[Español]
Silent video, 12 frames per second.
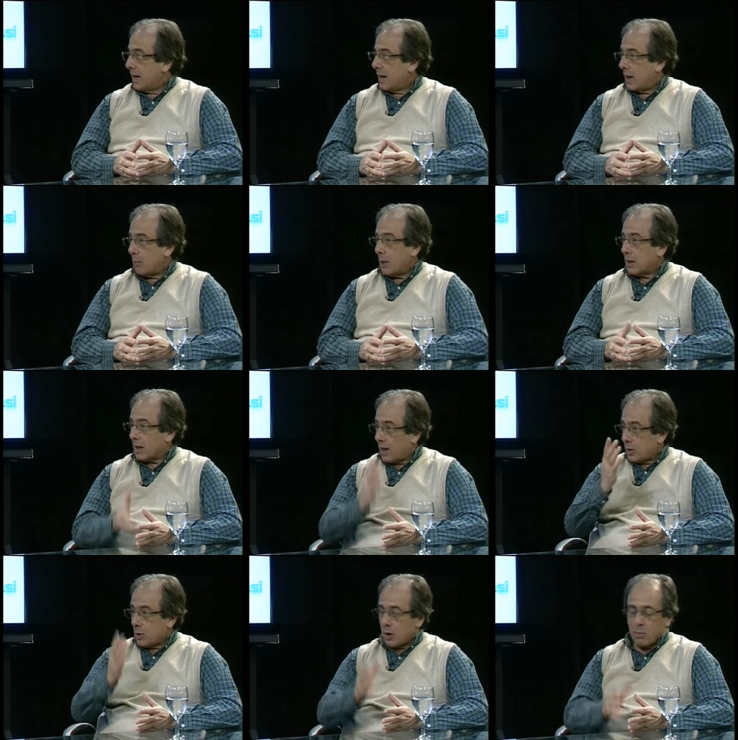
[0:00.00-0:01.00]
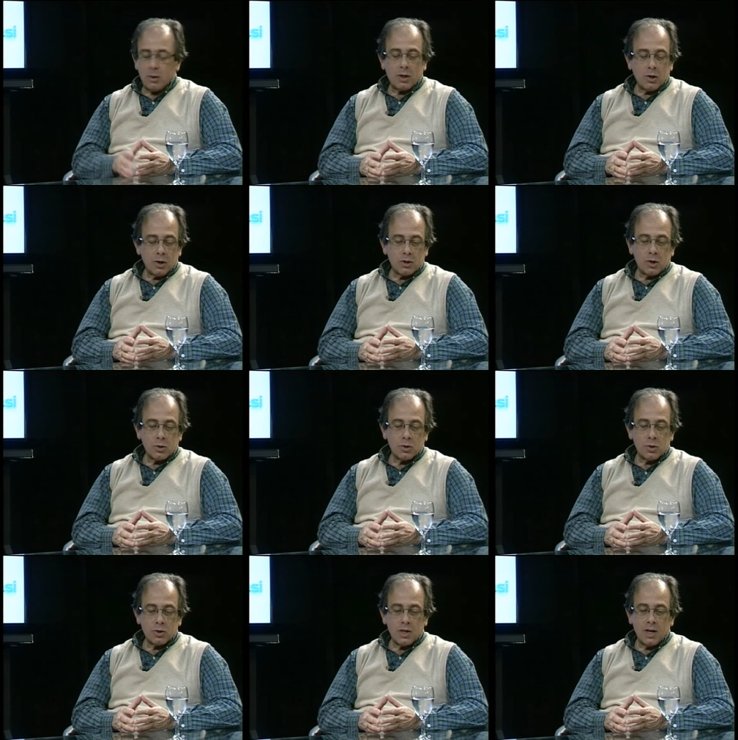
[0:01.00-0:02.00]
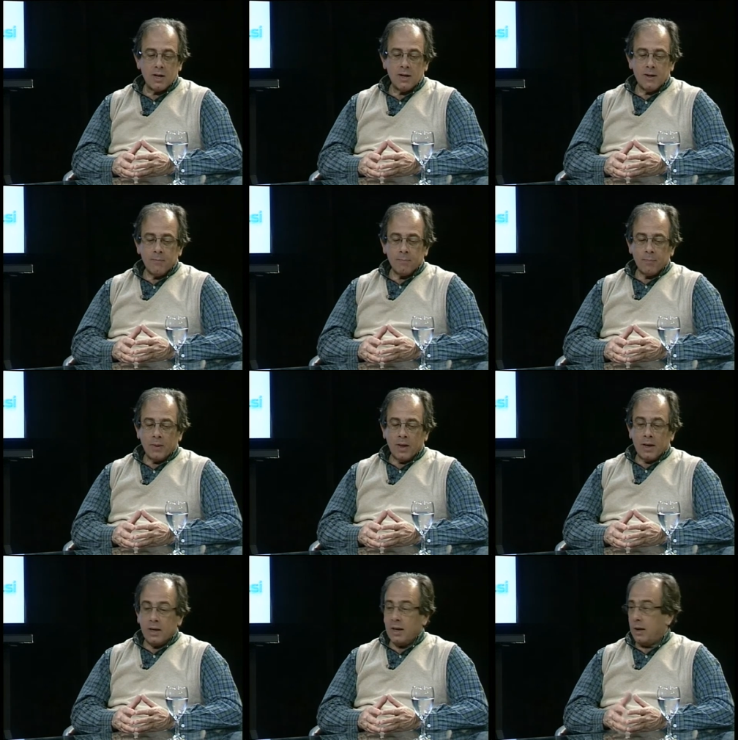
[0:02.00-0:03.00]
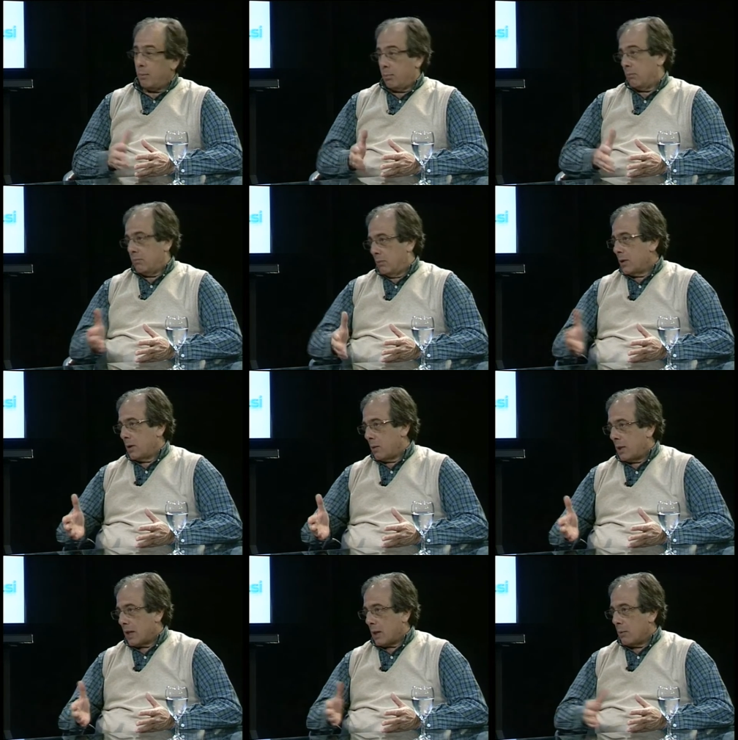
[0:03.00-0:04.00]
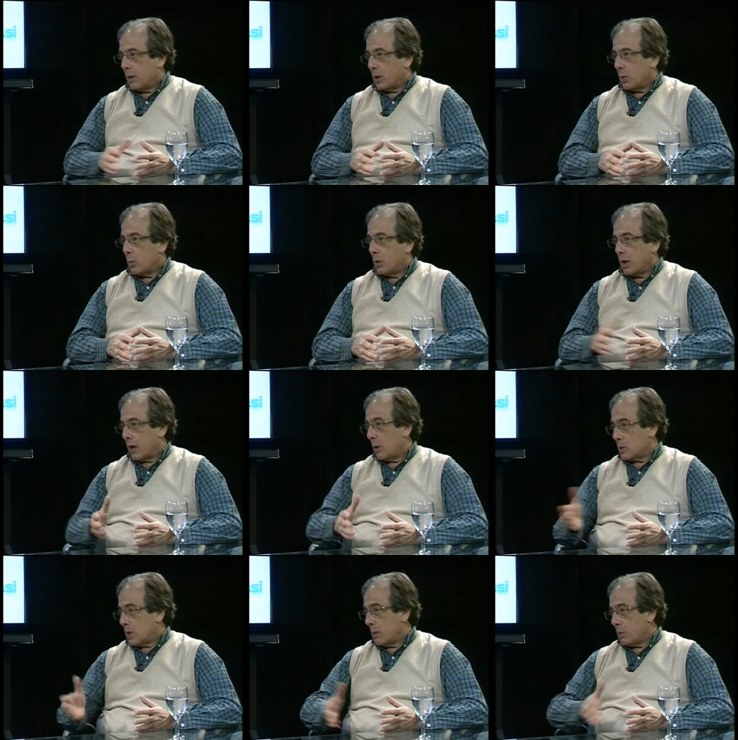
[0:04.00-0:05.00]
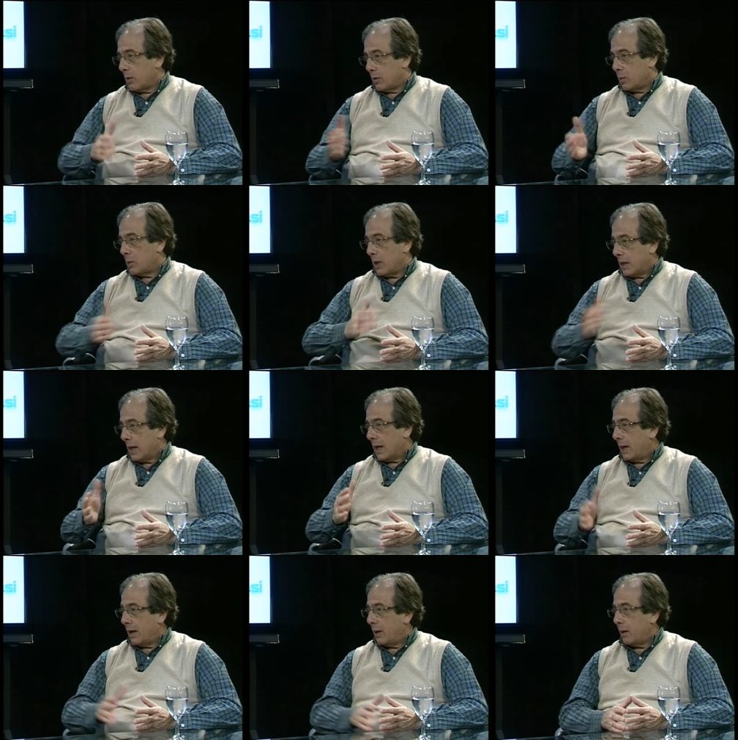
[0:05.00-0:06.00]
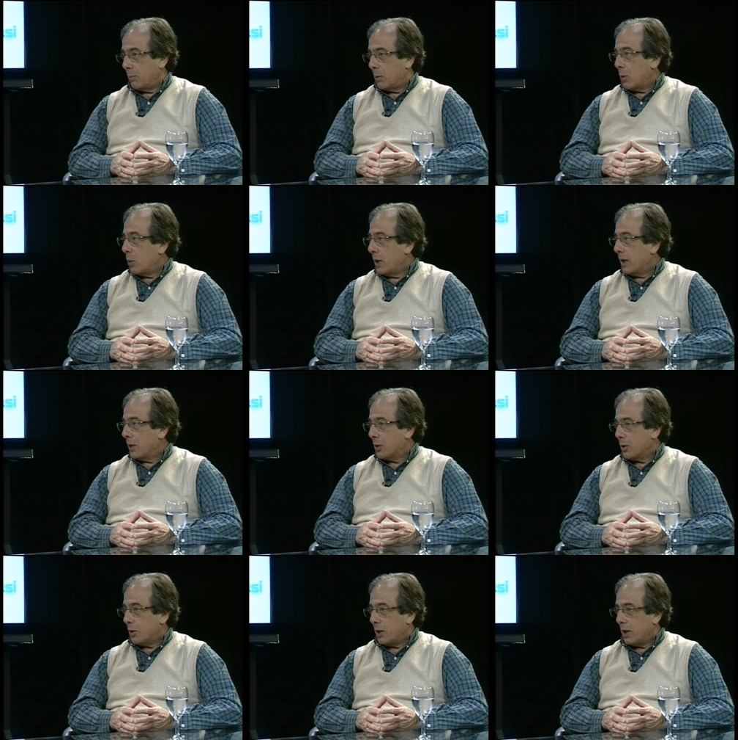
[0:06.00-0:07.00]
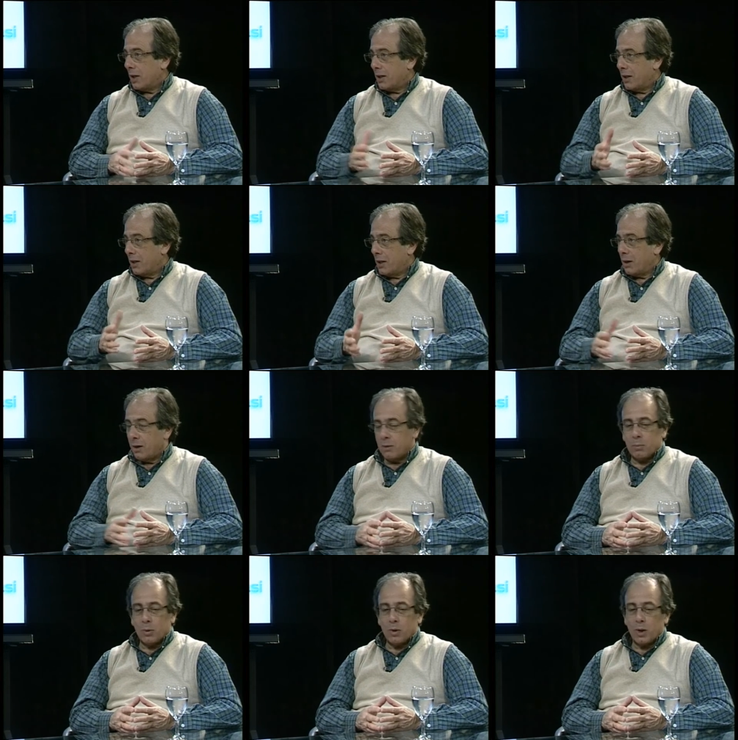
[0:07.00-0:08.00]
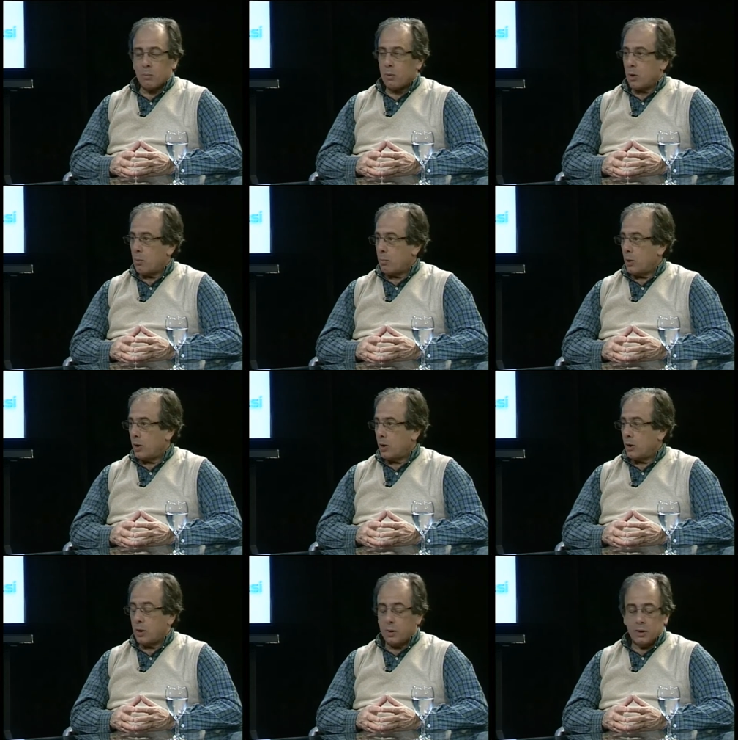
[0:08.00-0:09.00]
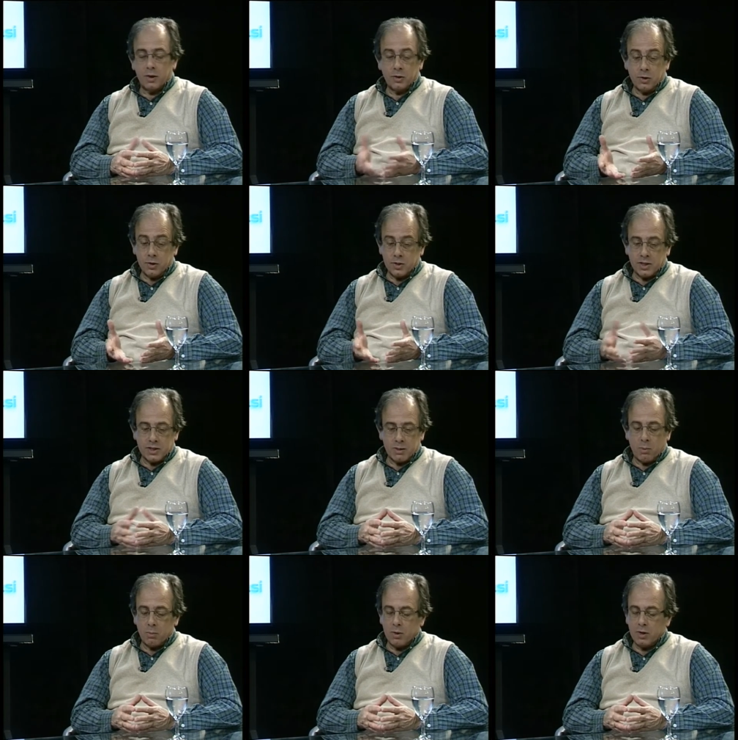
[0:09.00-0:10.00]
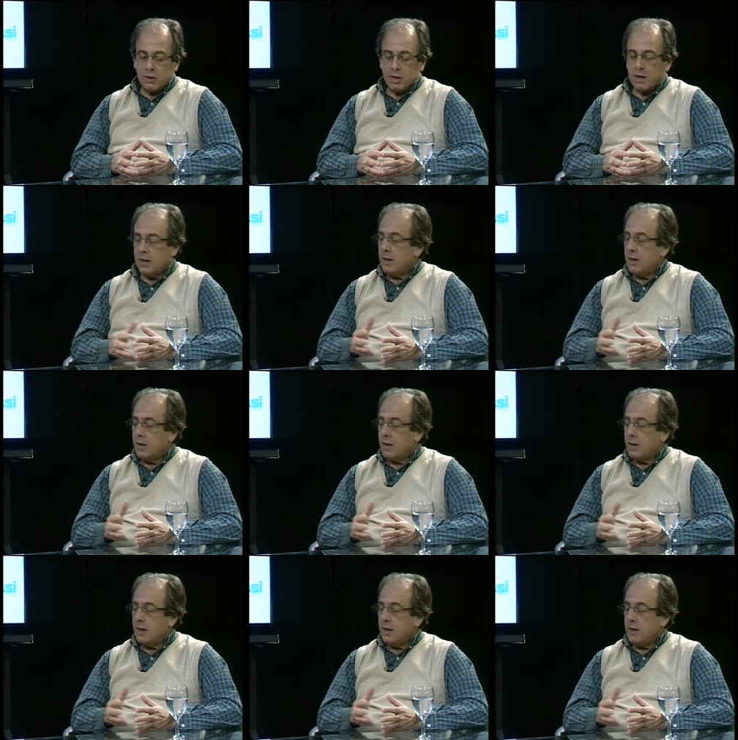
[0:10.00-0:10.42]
en La Plata, en la Torre del Ministerio de Desarrollo Social, y bueno, inmediatamente tuvo que renunciar porque tuvo un ataque virulento del poder monopólico de entonces, que es el mismo de ahora.